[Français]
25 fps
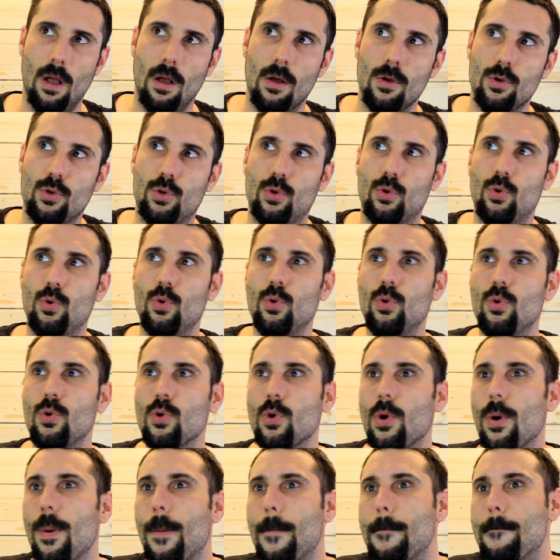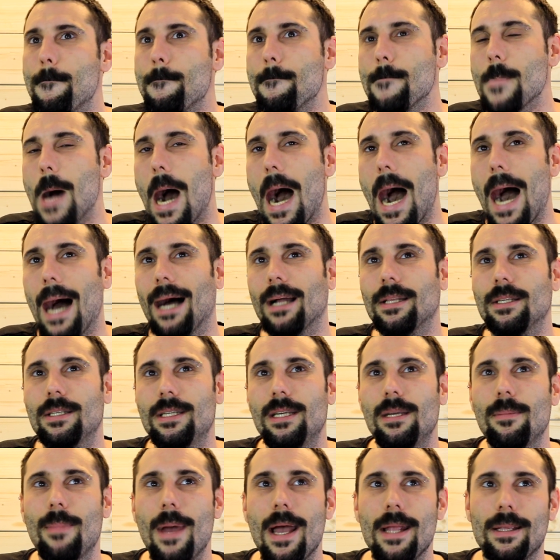sur bah,
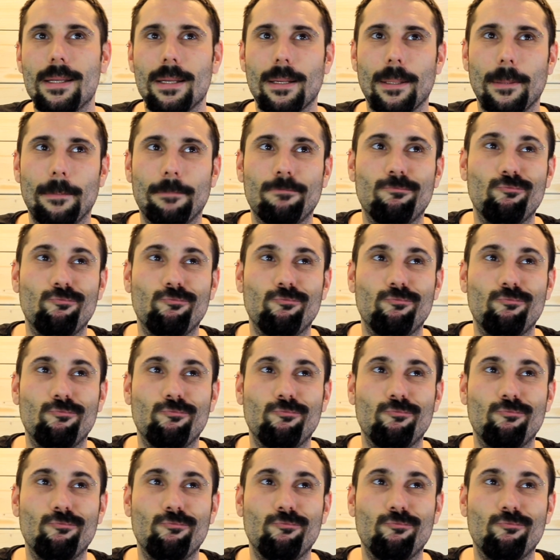10 mètres.